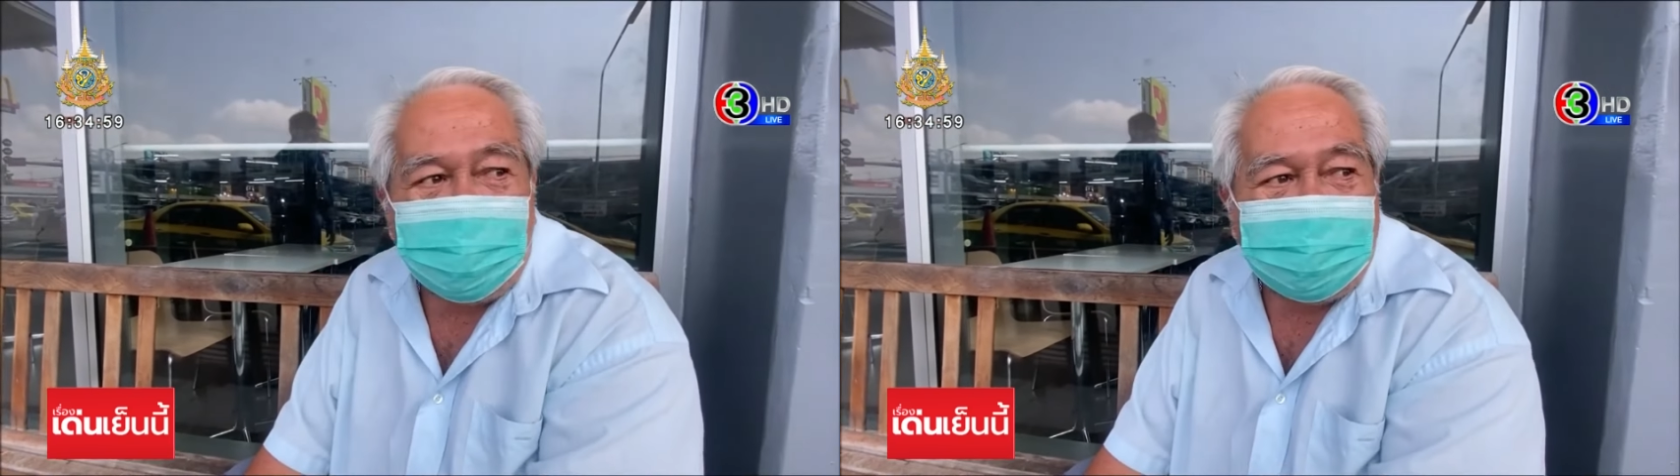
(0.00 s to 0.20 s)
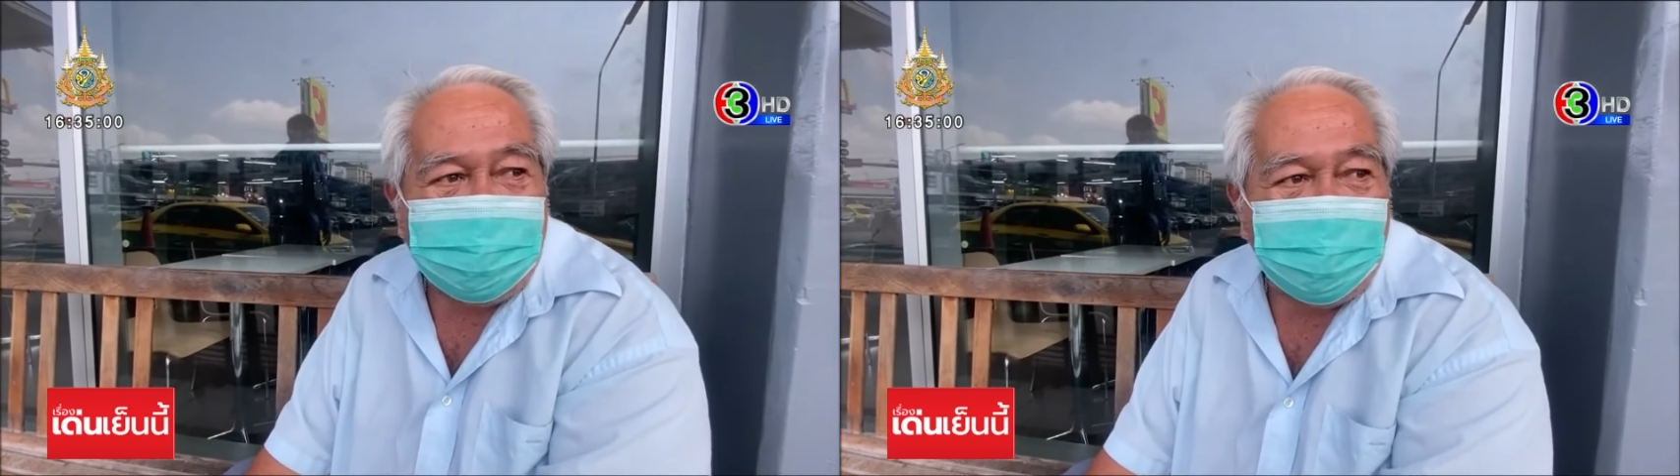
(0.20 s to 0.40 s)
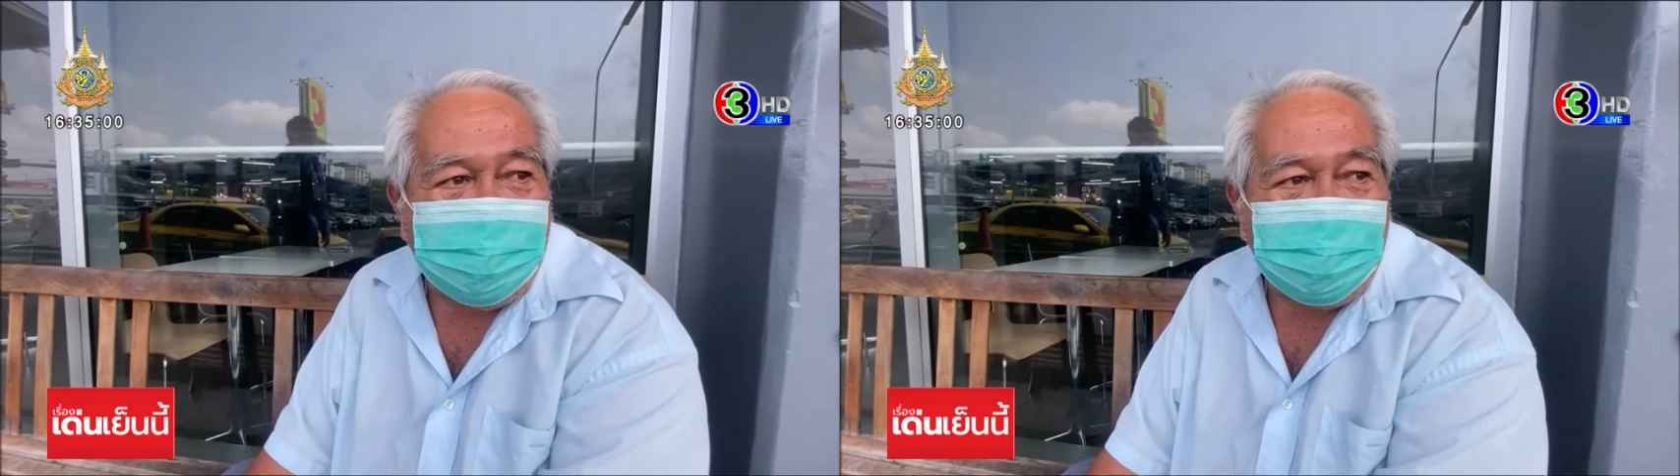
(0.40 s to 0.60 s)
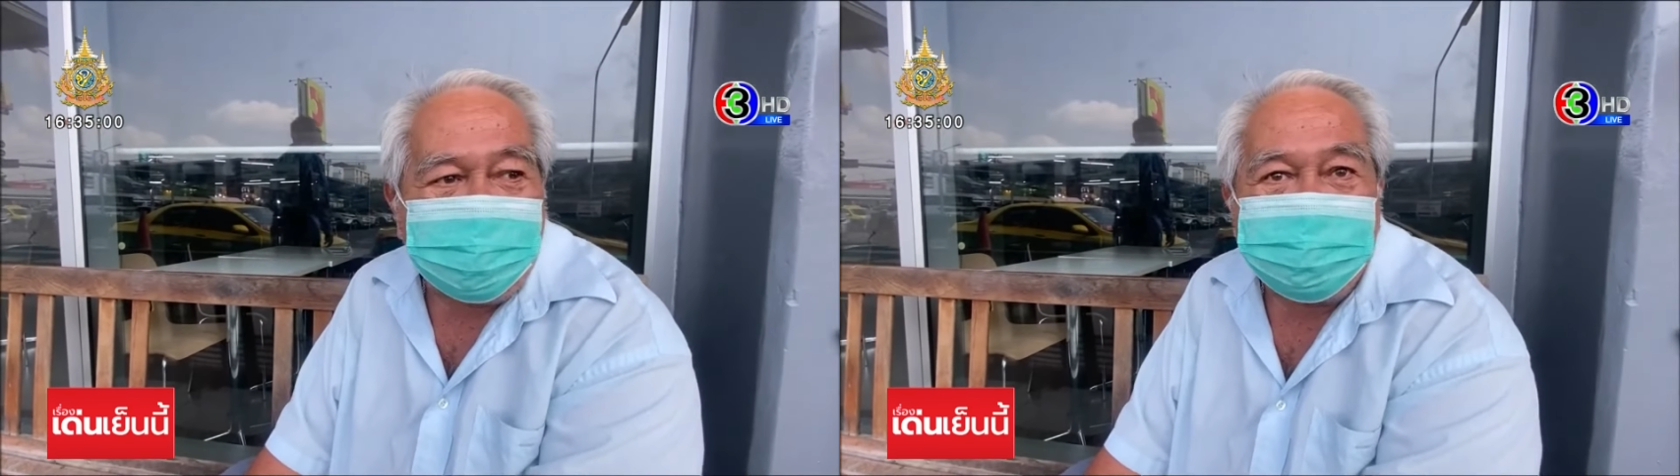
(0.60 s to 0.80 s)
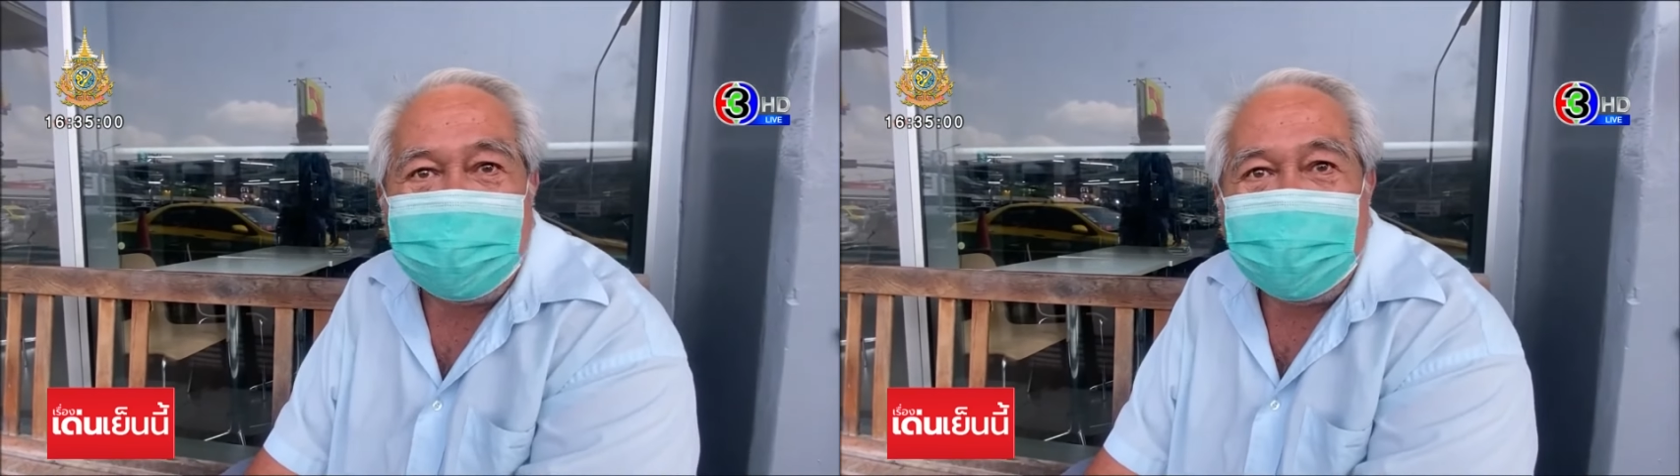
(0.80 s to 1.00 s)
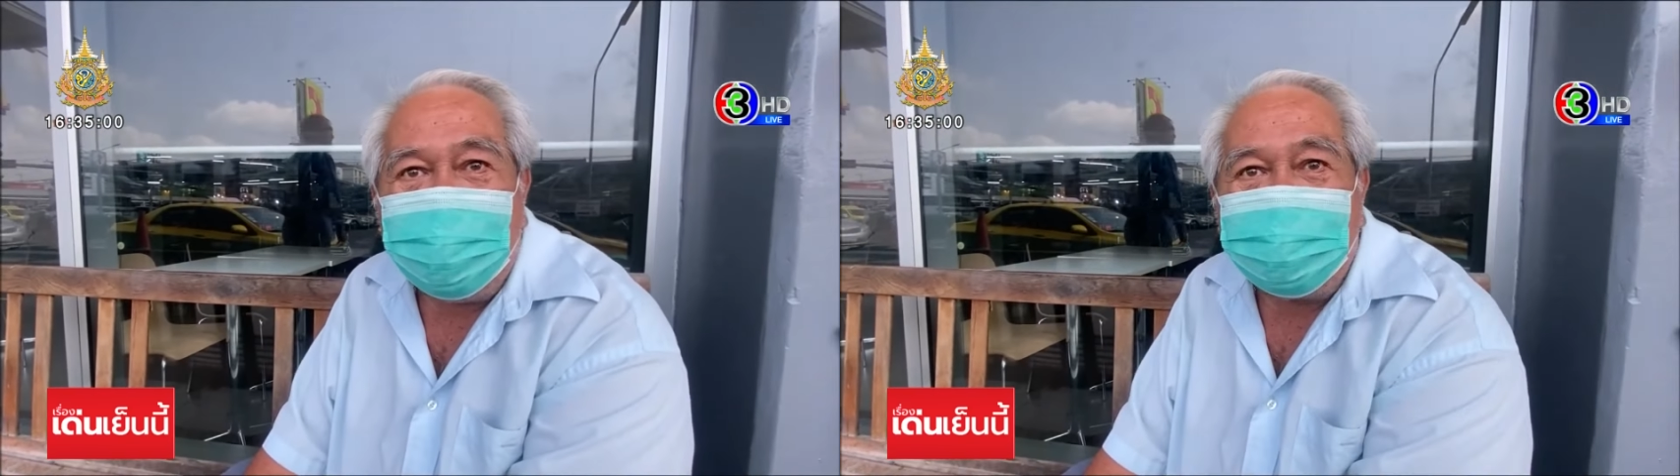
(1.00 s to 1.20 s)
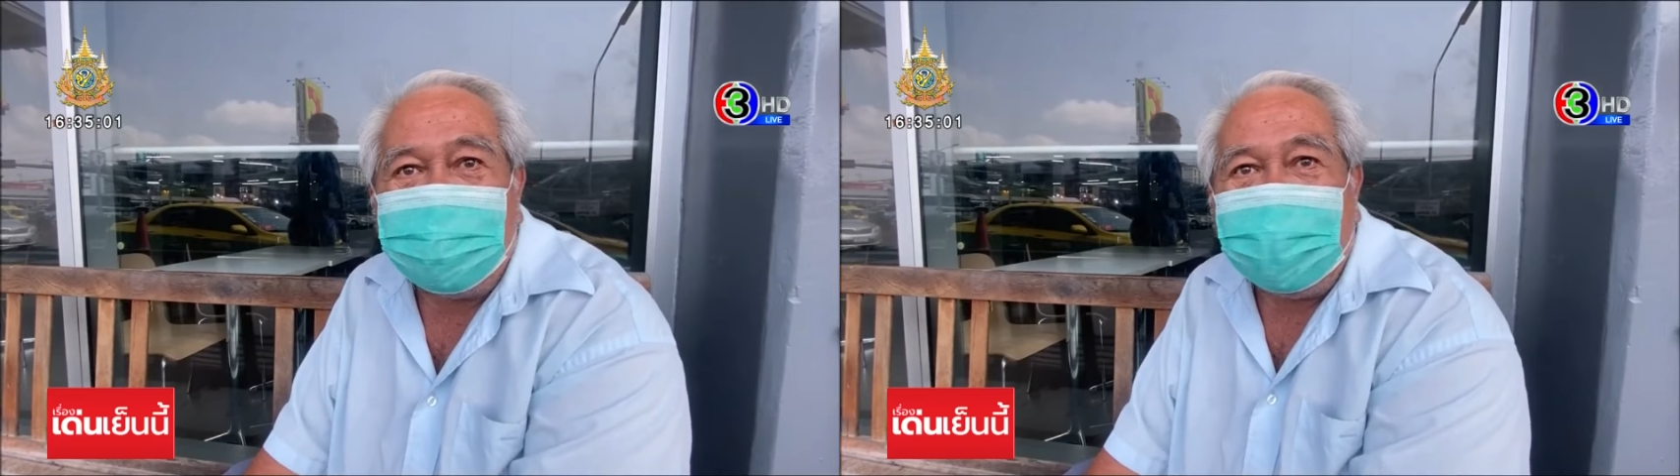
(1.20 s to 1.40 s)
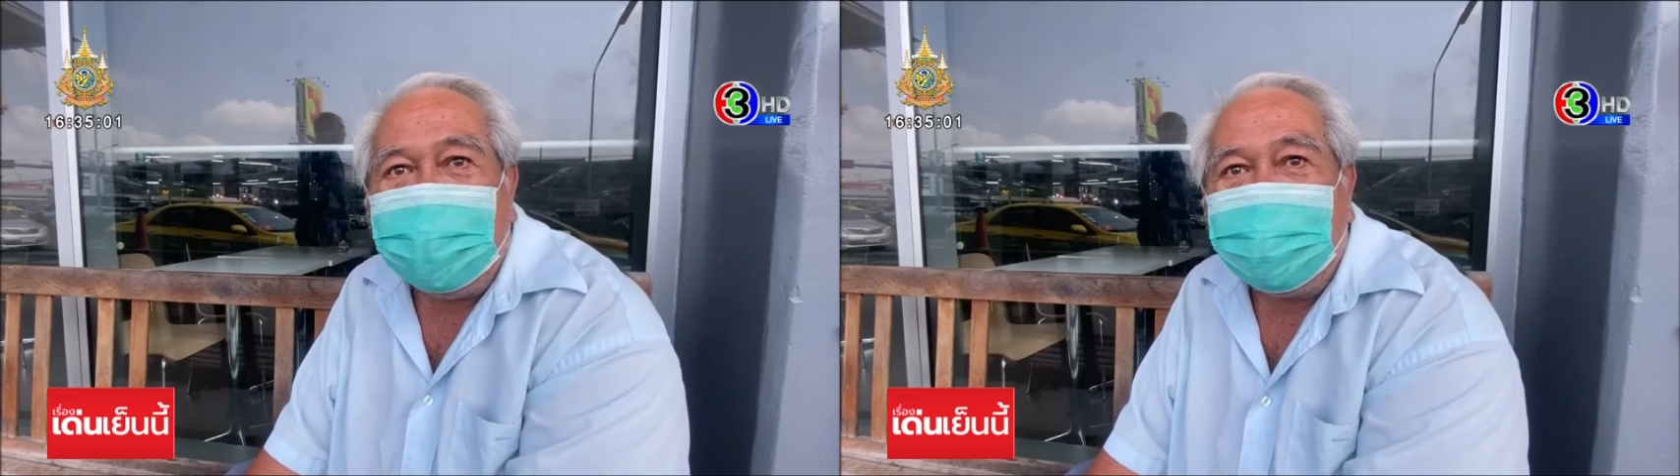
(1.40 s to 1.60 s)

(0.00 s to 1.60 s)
วิชัยว่าลุงผ